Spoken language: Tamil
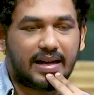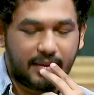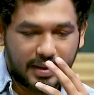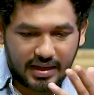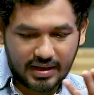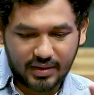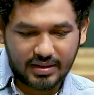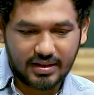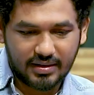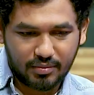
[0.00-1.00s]
இல்லை இன்றைக்கி
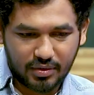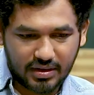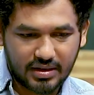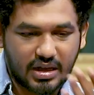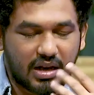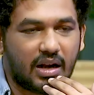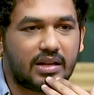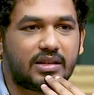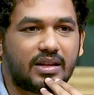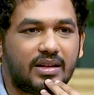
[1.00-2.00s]
வந்து இந்த சாங்
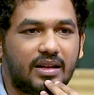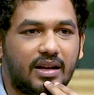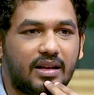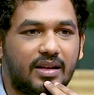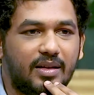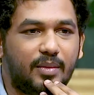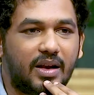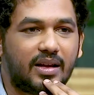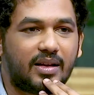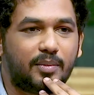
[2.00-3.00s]
லான்ச் அது எனக்கு
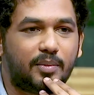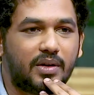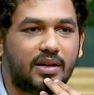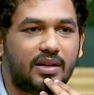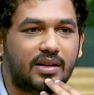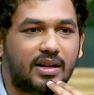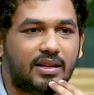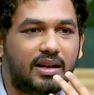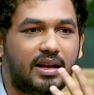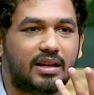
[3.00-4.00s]
பிரேக்கப்பு
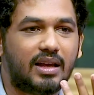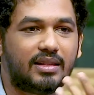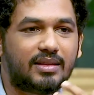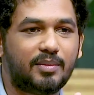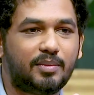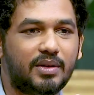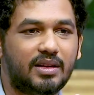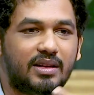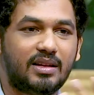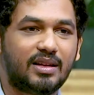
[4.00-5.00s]
அதில் ஏன்
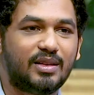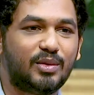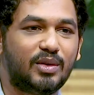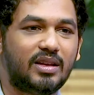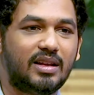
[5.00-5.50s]
தப்பு எதுவும்